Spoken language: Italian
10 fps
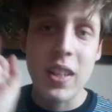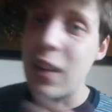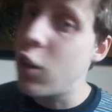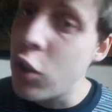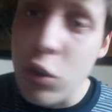
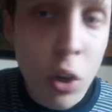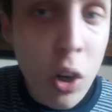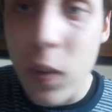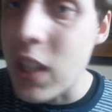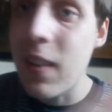non, non lo
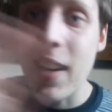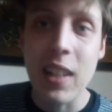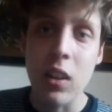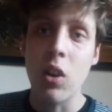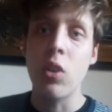facevate
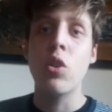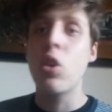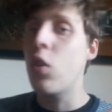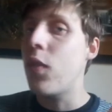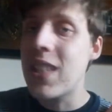il gol, non
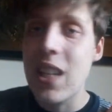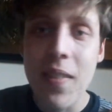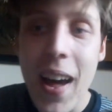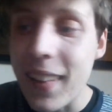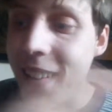lo
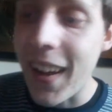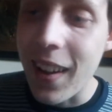facevate,